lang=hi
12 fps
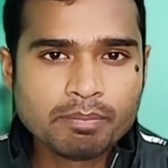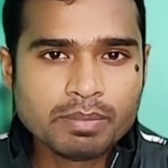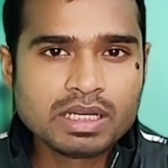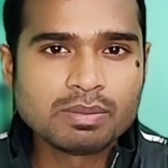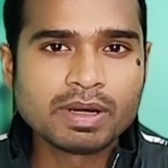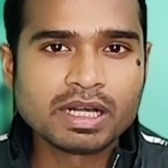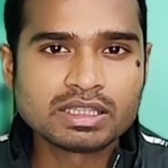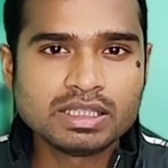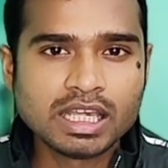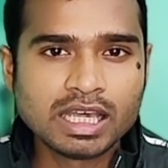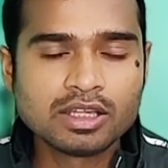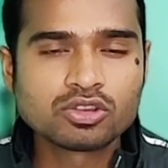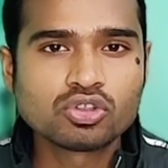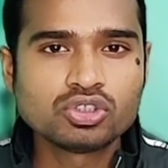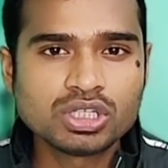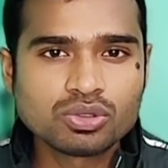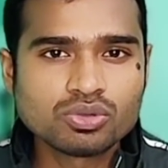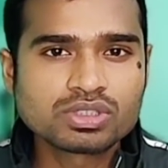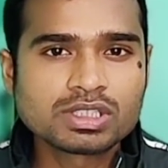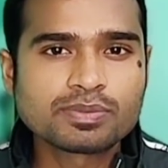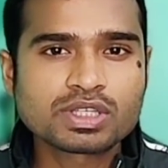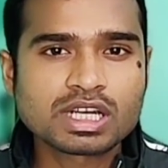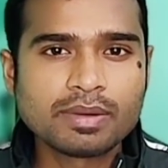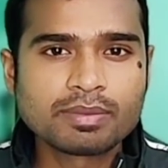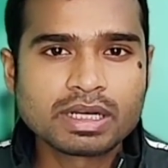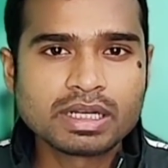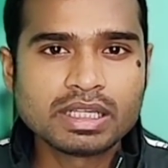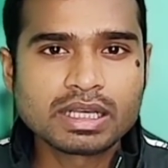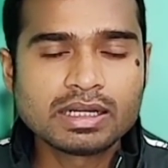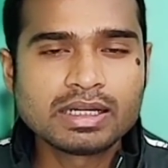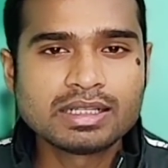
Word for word: मिल पाती है तो ज़रूर सब्सक्राइब करिएगा